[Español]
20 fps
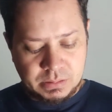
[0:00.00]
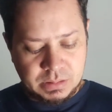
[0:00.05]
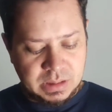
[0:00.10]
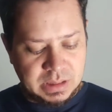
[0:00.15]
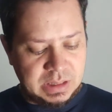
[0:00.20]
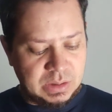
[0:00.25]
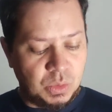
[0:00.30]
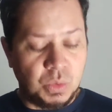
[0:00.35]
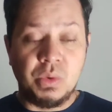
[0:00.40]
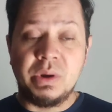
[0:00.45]

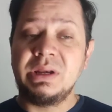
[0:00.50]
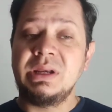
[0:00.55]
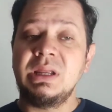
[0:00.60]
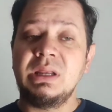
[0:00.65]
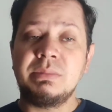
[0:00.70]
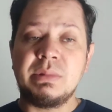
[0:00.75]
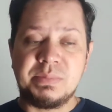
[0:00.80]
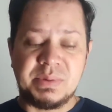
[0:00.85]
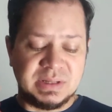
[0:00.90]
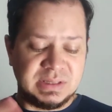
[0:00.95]
Eh,
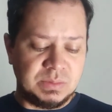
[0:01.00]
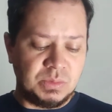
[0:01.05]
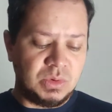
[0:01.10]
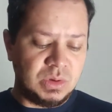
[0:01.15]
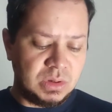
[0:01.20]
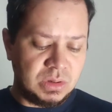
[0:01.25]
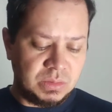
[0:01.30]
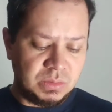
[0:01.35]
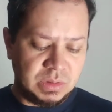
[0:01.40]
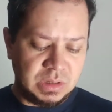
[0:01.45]
juvenil me parece
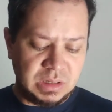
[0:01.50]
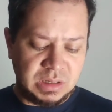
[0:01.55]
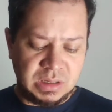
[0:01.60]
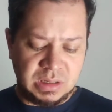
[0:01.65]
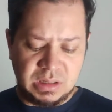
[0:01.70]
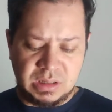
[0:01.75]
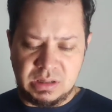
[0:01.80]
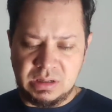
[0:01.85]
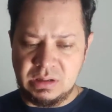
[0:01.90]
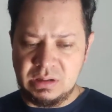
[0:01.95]
muy
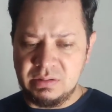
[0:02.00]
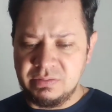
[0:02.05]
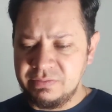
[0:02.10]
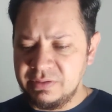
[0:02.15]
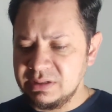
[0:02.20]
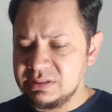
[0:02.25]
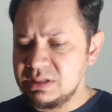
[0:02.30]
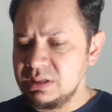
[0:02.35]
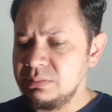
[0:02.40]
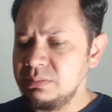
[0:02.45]
eh,
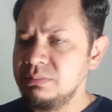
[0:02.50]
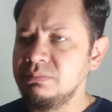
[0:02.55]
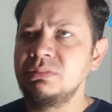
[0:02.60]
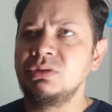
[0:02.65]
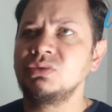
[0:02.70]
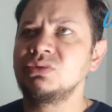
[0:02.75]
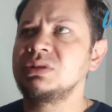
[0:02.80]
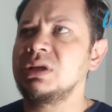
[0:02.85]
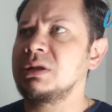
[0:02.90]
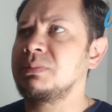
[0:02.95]
fácil
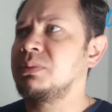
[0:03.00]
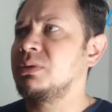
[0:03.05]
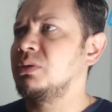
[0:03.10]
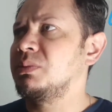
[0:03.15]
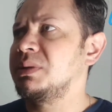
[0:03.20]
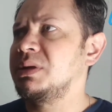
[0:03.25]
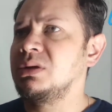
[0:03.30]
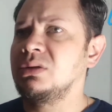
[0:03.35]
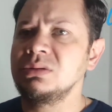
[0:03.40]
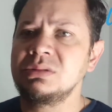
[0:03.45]
de usar, por lo
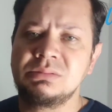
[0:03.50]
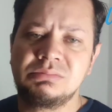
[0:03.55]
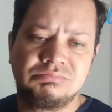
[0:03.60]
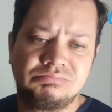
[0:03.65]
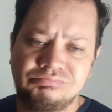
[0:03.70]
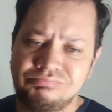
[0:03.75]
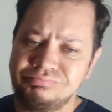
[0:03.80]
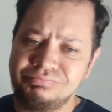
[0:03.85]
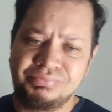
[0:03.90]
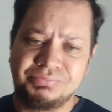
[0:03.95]
menos
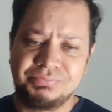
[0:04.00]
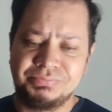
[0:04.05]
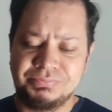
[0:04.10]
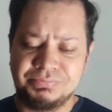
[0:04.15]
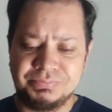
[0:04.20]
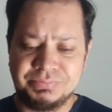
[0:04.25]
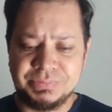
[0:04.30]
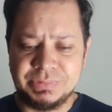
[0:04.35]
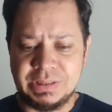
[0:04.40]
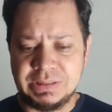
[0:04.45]

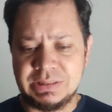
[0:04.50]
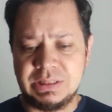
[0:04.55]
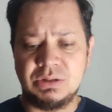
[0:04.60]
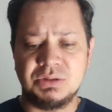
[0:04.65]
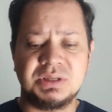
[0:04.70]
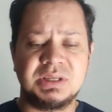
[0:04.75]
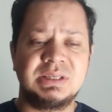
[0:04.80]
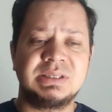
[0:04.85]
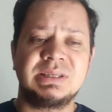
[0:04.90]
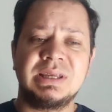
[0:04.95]
desde
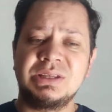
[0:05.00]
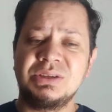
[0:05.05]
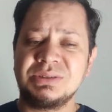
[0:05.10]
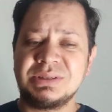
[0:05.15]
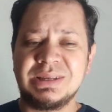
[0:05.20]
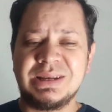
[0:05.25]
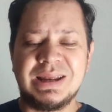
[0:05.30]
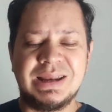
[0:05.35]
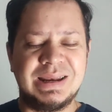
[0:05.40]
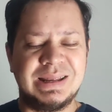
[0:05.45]
los 15
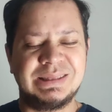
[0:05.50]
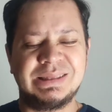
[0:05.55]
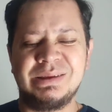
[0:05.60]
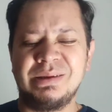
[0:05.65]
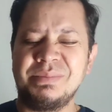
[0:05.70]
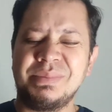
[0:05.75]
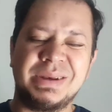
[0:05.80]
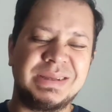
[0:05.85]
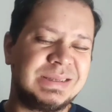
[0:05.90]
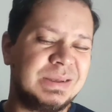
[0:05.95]
años en adelante
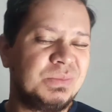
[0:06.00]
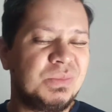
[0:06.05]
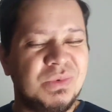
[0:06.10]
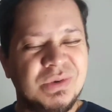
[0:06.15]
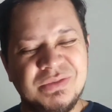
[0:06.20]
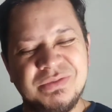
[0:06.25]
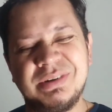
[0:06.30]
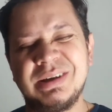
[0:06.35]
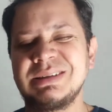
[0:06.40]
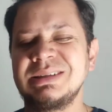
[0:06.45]
me parece
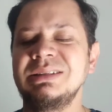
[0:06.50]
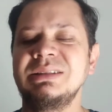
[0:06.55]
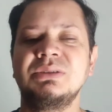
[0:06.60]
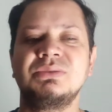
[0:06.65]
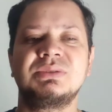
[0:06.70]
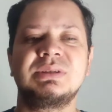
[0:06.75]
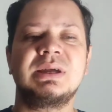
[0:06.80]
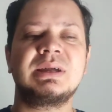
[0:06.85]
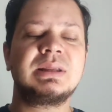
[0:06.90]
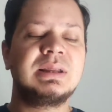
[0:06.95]
muy fácil de
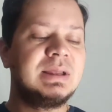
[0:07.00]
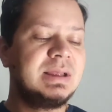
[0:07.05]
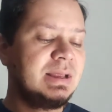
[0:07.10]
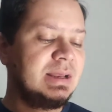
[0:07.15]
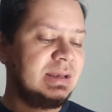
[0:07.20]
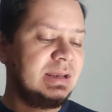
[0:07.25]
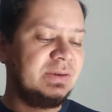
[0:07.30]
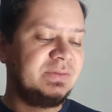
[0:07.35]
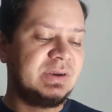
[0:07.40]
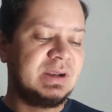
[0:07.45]
usar.
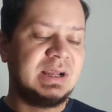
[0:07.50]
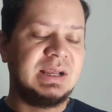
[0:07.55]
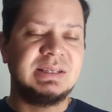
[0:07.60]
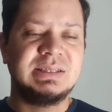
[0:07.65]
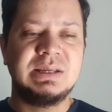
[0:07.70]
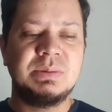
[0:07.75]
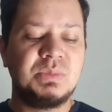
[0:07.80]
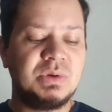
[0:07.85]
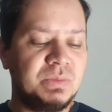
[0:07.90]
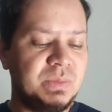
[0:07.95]
La
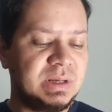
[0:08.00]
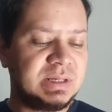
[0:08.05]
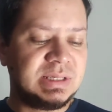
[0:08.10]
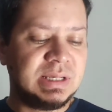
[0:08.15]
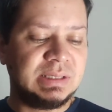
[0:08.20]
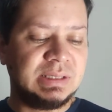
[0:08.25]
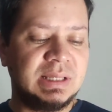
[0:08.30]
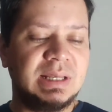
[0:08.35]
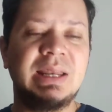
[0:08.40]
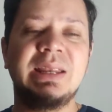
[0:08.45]
fragancia muy
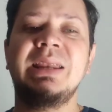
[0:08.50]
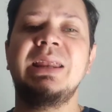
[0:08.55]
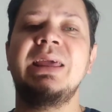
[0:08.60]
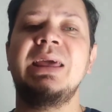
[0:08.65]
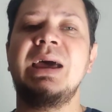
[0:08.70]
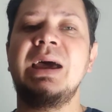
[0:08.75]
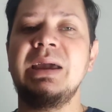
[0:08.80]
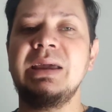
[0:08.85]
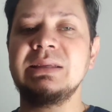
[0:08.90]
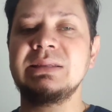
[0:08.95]
versátil en
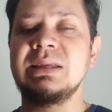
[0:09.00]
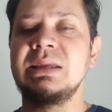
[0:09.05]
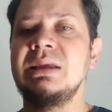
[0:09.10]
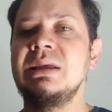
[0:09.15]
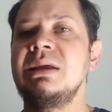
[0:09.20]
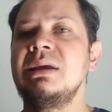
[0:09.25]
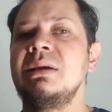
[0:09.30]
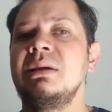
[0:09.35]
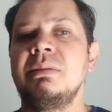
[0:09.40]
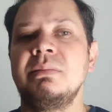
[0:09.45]
edades.
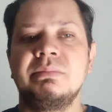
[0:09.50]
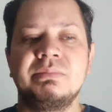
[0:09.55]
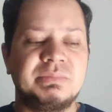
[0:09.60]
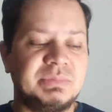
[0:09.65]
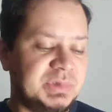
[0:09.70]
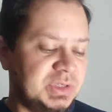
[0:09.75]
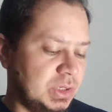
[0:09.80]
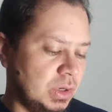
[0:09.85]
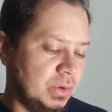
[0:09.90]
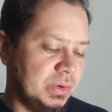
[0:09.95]

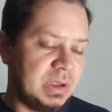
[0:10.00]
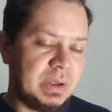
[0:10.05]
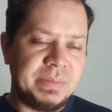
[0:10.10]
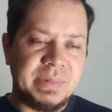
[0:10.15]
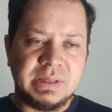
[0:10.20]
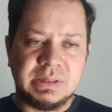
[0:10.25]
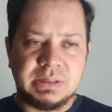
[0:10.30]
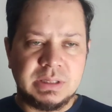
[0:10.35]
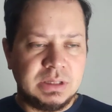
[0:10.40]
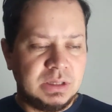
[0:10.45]

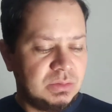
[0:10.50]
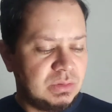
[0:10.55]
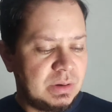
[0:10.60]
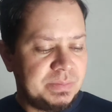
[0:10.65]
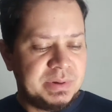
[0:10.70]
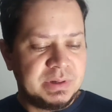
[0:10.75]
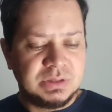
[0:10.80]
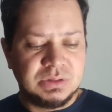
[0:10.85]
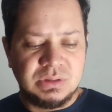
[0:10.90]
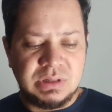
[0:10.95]
Obviamente una
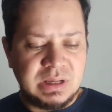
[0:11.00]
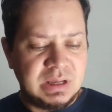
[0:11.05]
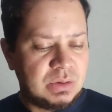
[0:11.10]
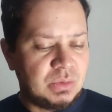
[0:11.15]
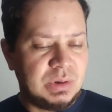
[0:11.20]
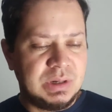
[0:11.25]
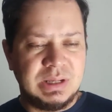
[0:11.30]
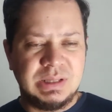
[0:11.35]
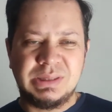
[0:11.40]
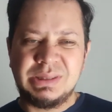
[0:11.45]
persona de
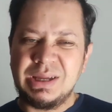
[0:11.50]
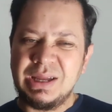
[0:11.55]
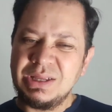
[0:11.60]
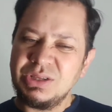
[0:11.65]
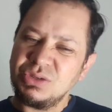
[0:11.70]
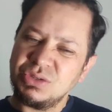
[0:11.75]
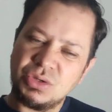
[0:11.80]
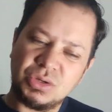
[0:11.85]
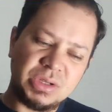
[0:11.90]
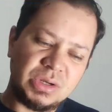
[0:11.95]
40
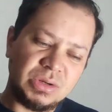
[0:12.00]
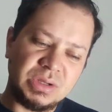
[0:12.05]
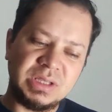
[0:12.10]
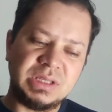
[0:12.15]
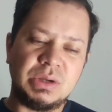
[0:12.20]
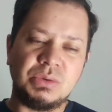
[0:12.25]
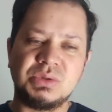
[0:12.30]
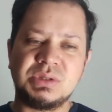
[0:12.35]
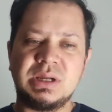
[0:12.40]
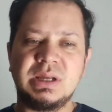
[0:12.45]
años yo creo que
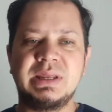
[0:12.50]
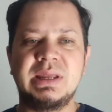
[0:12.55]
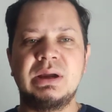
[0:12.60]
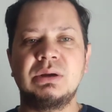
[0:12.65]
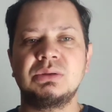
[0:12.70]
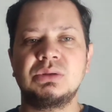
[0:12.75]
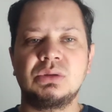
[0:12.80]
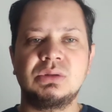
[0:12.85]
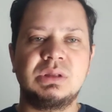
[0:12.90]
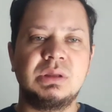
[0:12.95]
ya buscaría
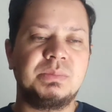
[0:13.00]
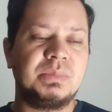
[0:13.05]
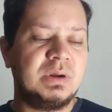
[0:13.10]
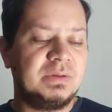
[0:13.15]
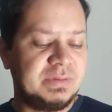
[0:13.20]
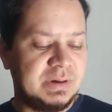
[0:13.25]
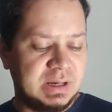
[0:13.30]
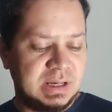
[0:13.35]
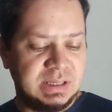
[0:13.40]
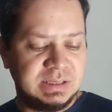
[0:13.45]
otro tipo
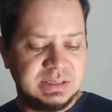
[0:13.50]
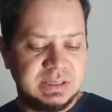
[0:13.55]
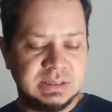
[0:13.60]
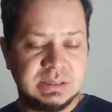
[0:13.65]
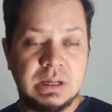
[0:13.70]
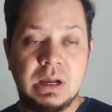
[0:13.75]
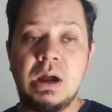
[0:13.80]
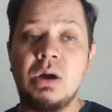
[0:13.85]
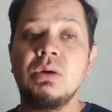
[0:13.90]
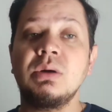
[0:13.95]
de
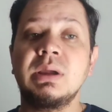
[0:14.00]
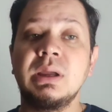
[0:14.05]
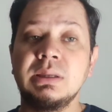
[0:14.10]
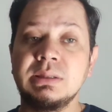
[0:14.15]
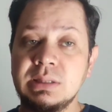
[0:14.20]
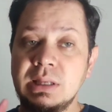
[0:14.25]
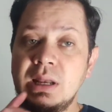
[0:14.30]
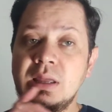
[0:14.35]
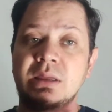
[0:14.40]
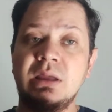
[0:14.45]
fragancias, aunque
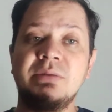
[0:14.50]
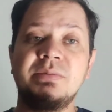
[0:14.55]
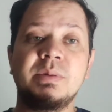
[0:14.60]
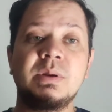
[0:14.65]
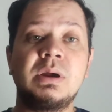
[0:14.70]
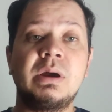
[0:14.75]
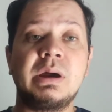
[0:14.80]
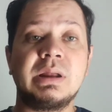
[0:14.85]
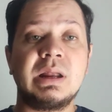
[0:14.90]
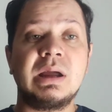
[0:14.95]
se la iba a
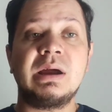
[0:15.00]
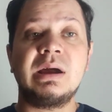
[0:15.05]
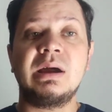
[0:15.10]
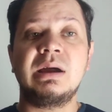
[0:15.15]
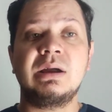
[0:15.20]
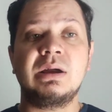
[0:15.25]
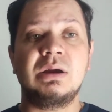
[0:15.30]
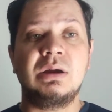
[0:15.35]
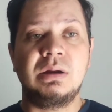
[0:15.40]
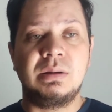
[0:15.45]
probar
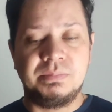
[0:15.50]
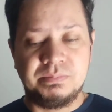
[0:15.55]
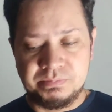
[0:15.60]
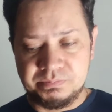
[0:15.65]
a,